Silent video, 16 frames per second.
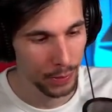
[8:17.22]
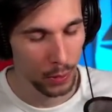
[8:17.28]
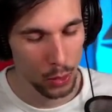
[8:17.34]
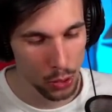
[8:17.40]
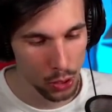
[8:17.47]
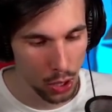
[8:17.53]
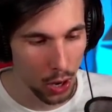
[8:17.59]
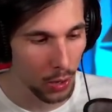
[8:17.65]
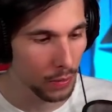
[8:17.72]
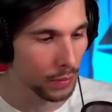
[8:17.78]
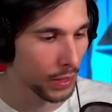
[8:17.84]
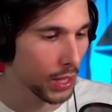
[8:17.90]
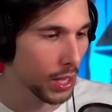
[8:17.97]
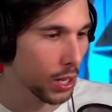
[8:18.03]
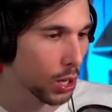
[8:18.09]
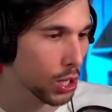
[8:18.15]
Lo so.
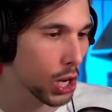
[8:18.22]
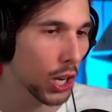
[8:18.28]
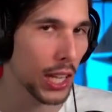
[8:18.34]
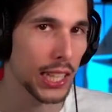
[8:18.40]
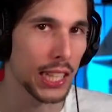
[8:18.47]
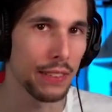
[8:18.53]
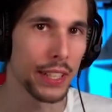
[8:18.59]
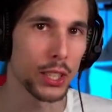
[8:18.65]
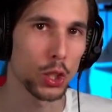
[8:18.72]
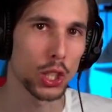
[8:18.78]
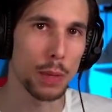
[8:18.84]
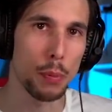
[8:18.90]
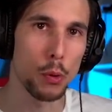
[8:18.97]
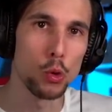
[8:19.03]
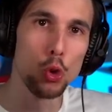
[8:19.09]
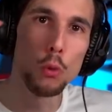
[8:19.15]
Lo so che divento
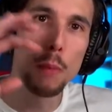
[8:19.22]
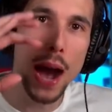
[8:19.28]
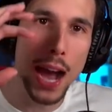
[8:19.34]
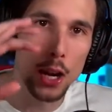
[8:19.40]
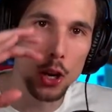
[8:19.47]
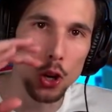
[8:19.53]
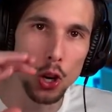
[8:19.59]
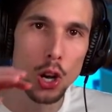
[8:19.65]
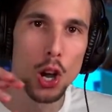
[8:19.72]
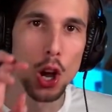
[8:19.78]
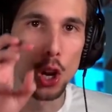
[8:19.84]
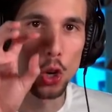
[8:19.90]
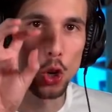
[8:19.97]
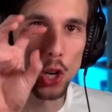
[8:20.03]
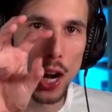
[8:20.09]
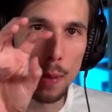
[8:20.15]
tipo un umano
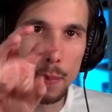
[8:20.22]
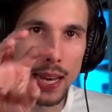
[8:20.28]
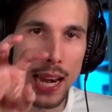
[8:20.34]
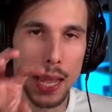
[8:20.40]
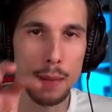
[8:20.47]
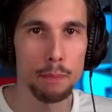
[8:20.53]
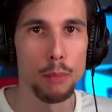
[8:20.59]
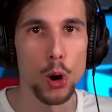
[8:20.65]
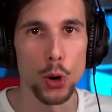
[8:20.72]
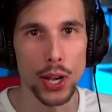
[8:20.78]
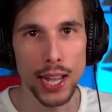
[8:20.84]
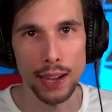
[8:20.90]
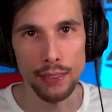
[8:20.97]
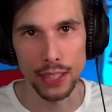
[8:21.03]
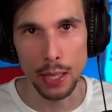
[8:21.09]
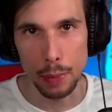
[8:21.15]
con la mela in
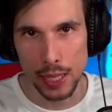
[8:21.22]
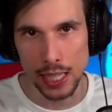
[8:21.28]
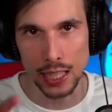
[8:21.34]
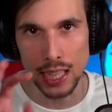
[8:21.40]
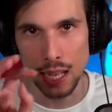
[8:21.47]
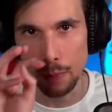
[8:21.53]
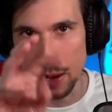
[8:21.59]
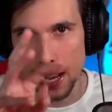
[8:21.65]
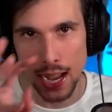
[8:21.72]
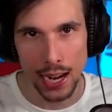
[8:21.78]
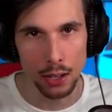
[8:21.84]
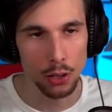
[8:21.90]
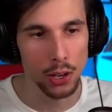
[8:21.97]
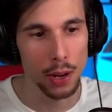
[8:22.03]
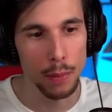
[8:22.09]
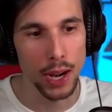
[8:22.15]
bocca. Avete presente il
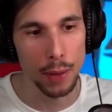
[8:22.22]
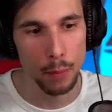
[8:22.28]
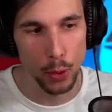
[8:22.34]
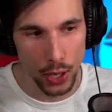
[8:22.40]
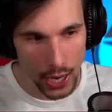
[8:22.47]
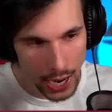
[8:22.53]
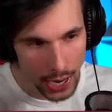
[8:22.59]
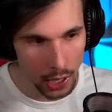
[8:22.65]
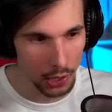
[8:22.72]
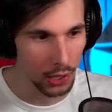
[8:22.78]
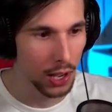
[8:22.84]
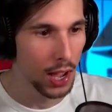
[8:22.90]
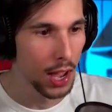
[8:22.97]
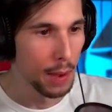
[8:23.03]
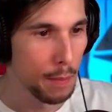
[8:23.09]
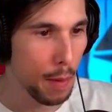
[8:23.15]
maiale con la mela in bocca? Ecco.
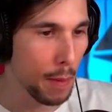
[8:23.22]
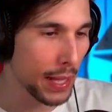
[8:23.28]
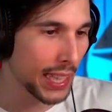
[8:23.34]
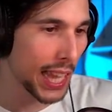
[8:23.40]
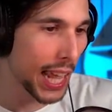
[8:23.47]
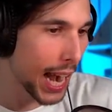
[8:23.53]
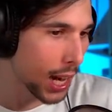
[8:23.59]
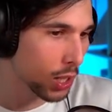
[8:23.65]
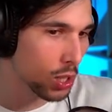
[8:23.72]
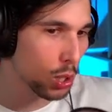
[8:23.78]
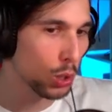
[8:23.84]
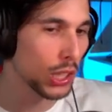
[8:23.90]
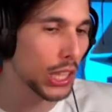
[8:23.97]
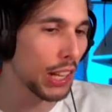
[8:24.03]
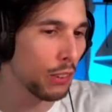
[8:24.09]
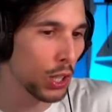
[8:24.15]
Mi metteranno su
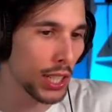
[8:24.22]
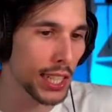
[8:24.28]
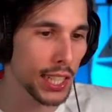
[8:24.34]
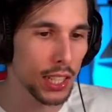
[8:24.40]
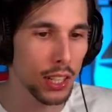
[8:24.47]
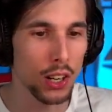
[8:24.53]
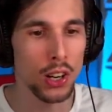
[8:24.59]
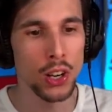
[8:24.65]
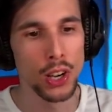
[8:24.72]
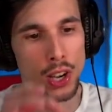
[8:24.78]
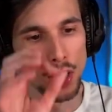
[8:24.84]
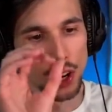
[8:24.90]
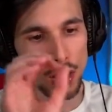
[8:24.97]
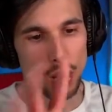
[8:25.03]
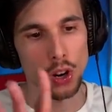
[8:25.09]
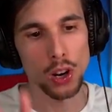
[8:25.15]
un tavolino
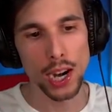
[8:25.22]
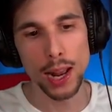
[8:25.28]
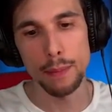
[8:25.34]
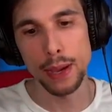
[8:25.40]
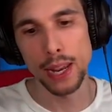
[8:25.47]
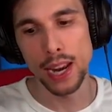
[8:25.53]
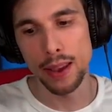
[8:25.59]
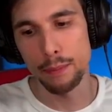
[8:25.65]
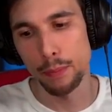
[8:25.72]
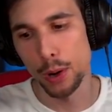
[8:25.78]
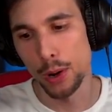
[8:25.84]
con la mela in